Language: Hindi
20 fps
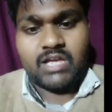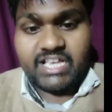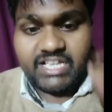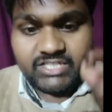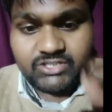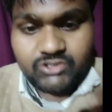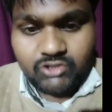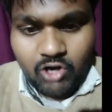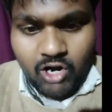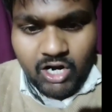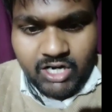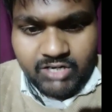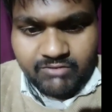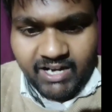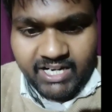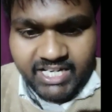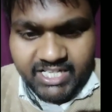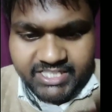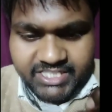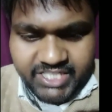कौन
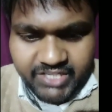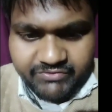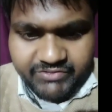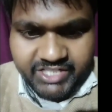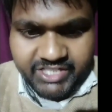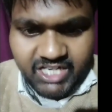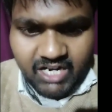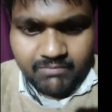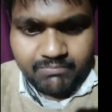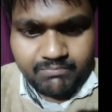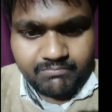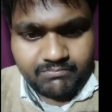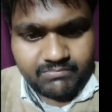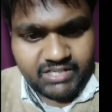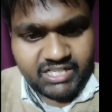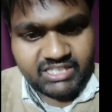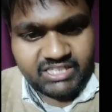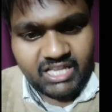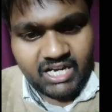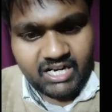वाले शिव जी का
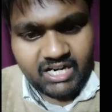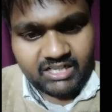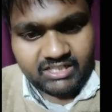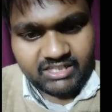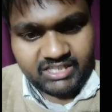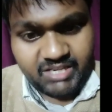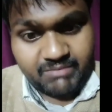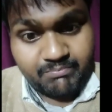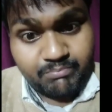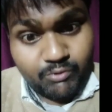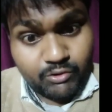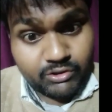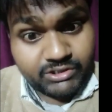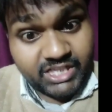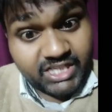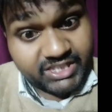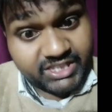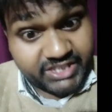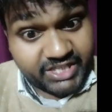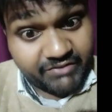निंदा करते हैं बोलते
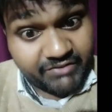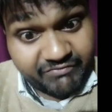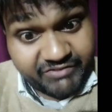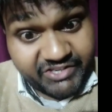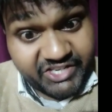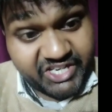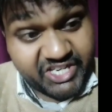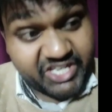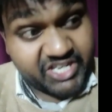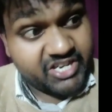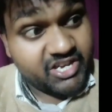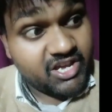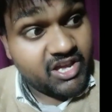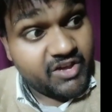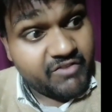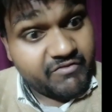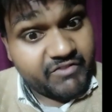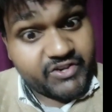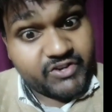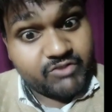शिव जी
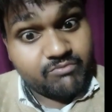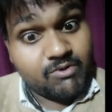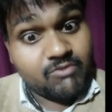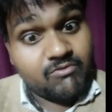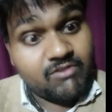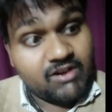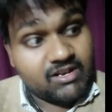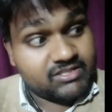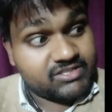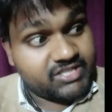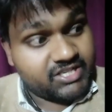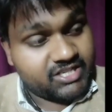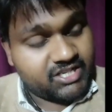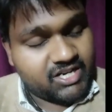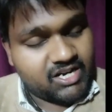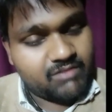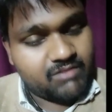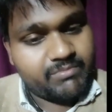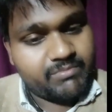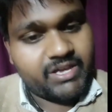विष्णु भगवान से
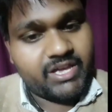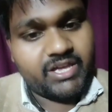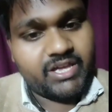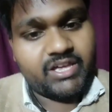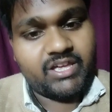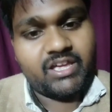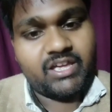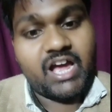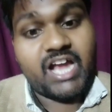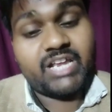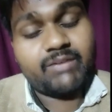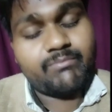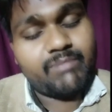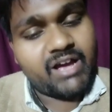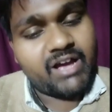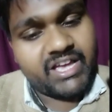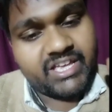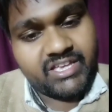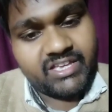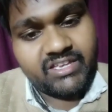कम हैं अरे
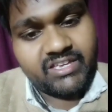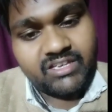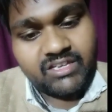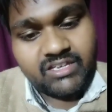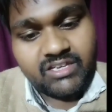भाई